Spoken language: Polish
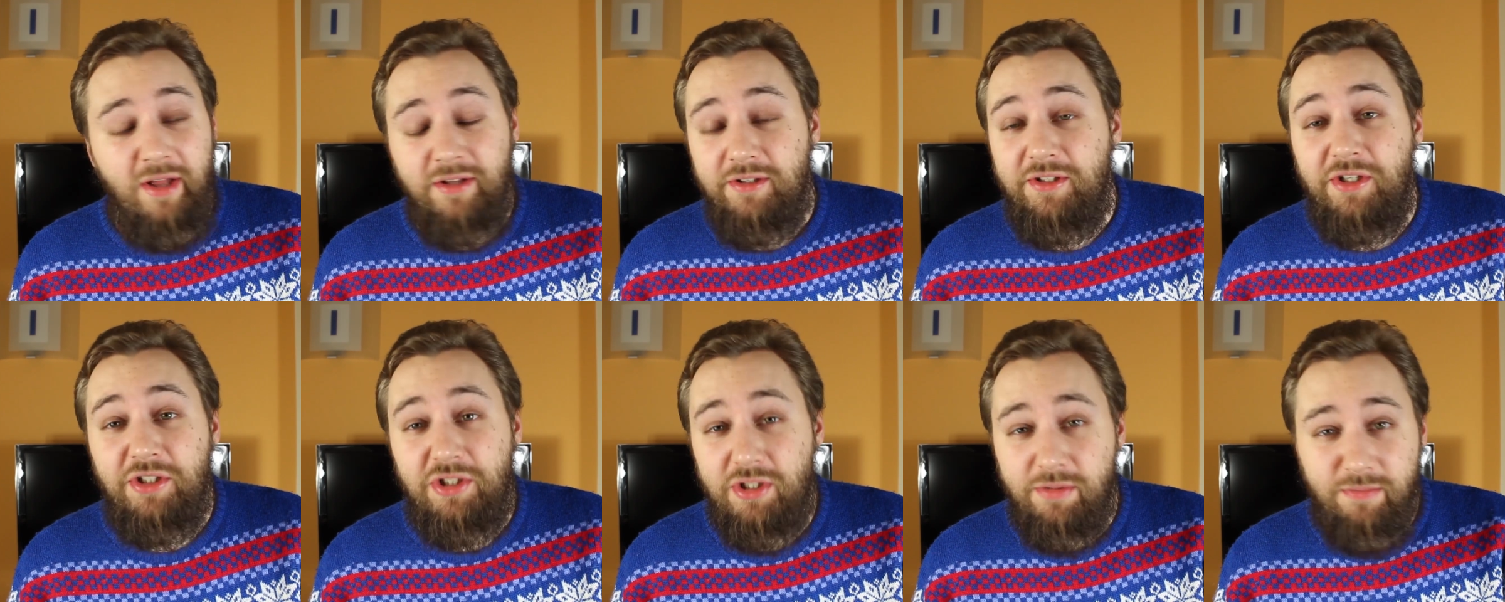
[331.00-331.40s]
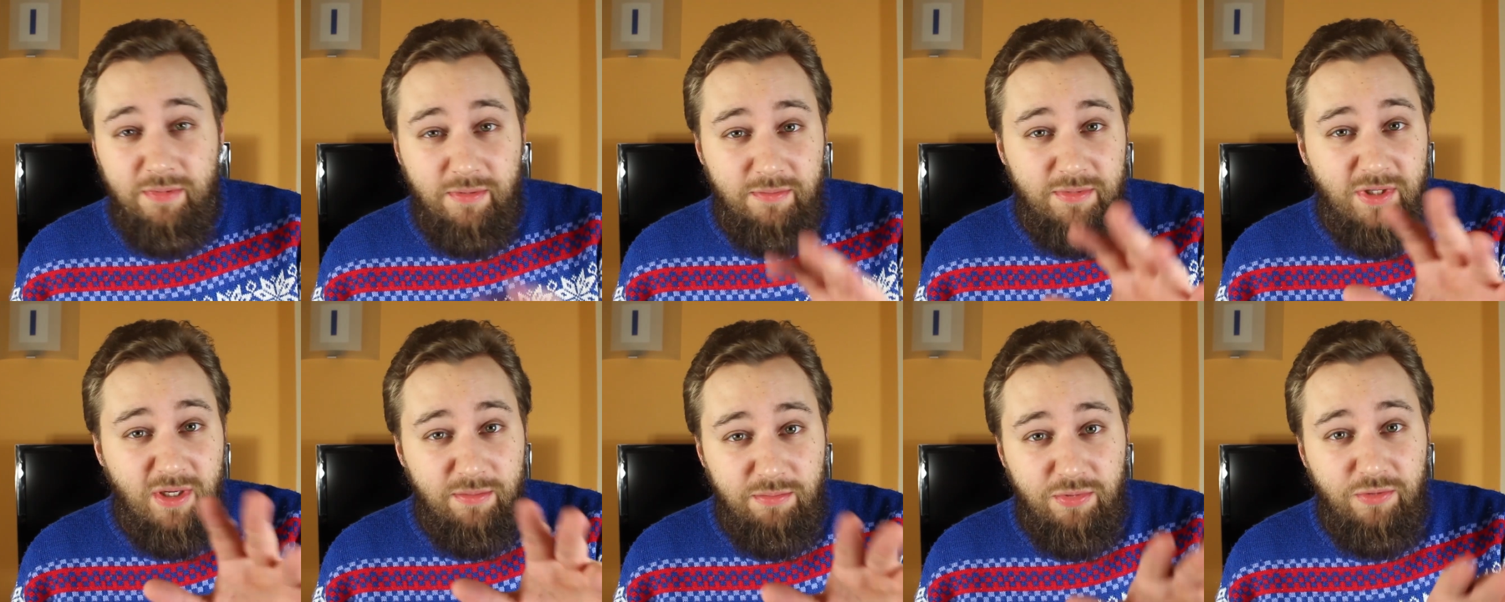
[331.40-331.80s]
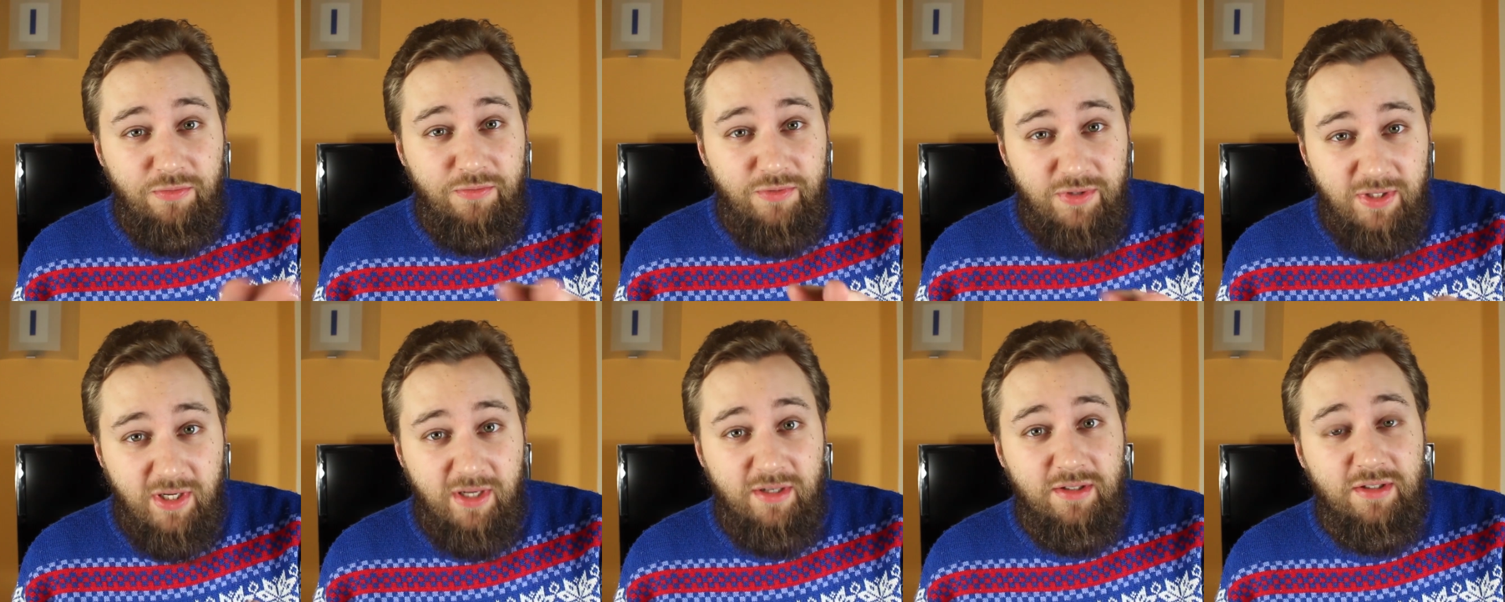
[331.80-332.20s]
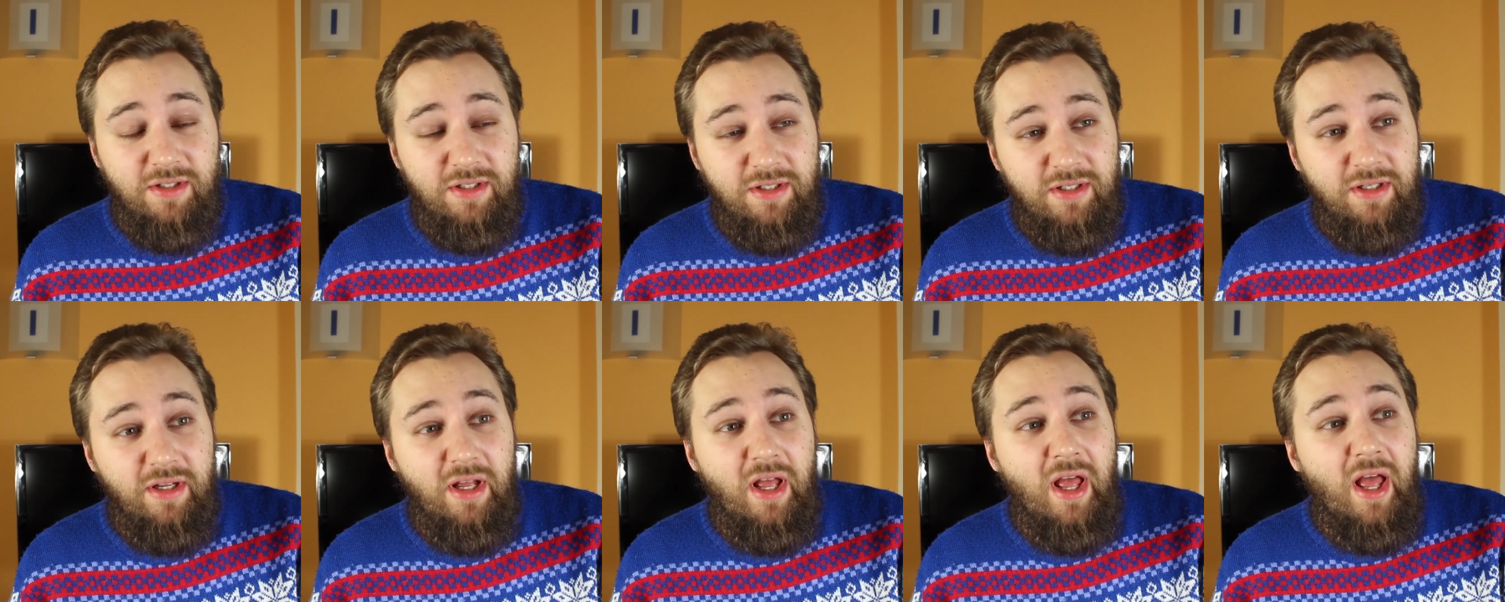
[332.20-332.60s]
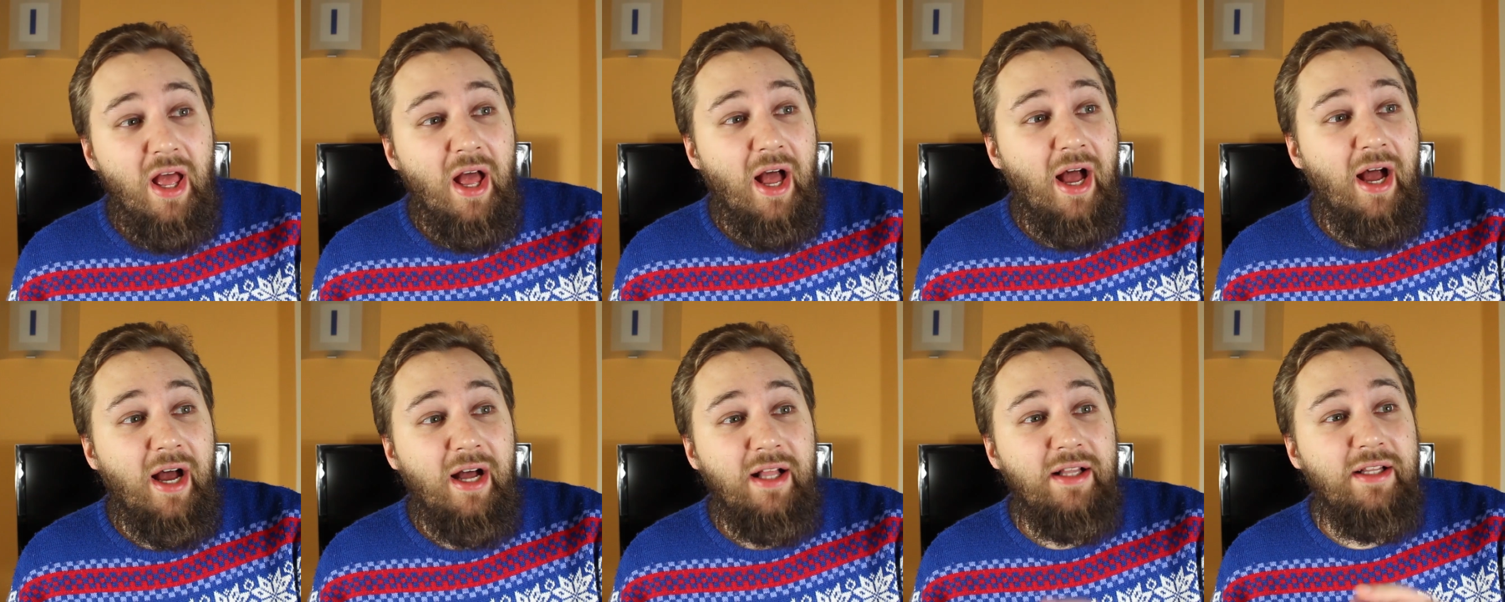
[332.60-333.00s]
Nie żebym nie był wdzięczny,
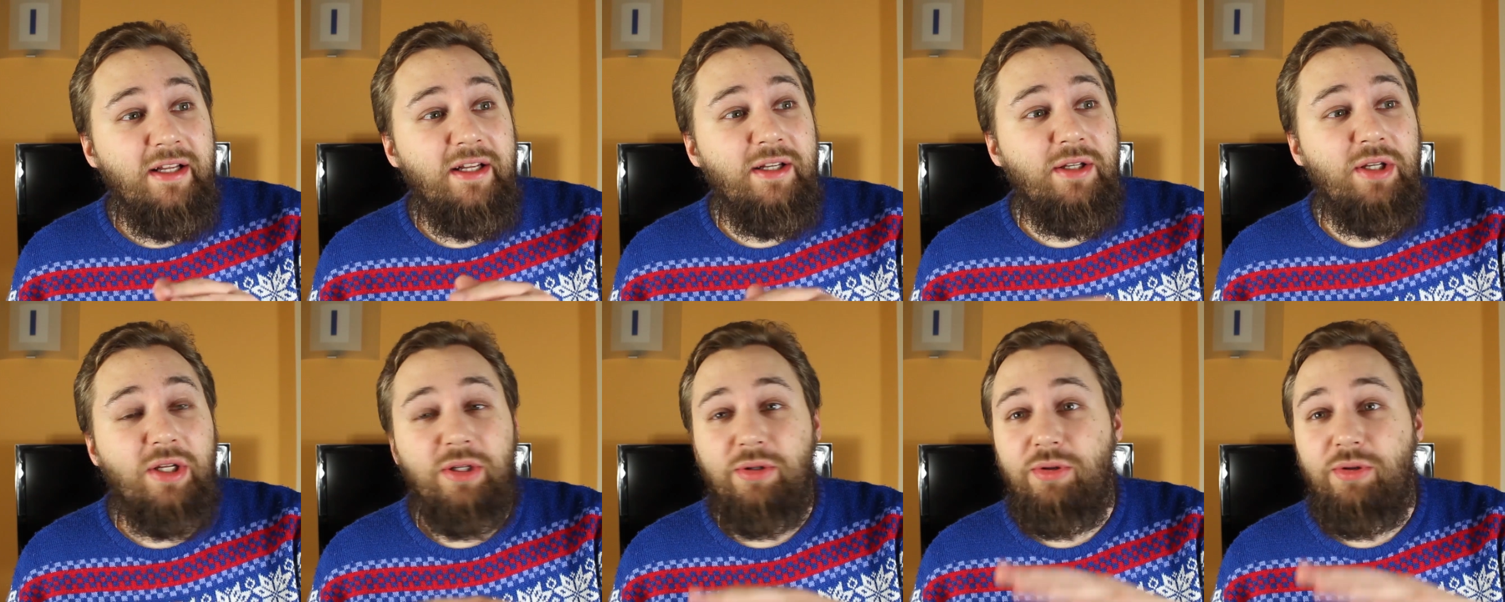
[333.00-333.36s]
ale